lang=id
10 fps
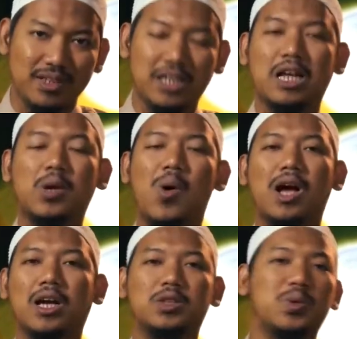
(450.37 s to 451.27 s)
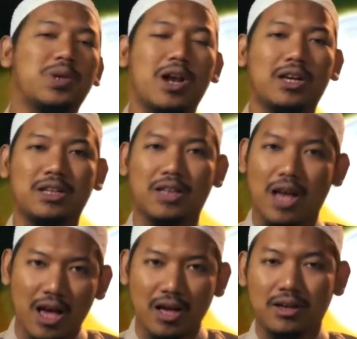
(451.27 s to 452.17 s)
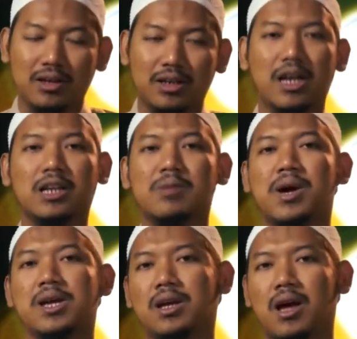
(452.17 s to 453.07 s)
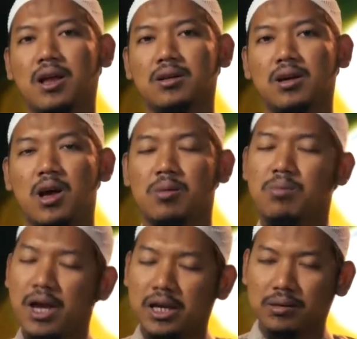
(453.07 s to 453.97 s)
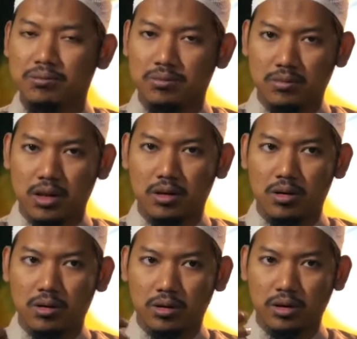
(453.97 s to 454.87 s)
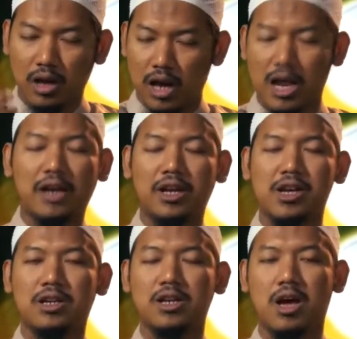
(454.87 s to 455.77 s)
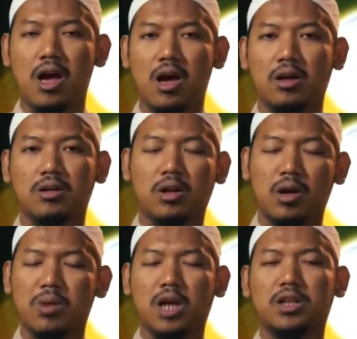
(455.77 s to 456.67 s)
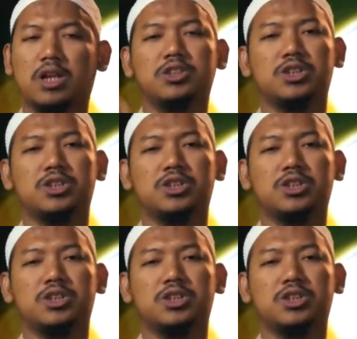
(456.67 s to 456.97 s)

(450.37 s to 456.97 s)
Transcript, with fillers: Kita doakan saudara kita dengan kebaikan, baik dengan adanya dia dengan mengatakan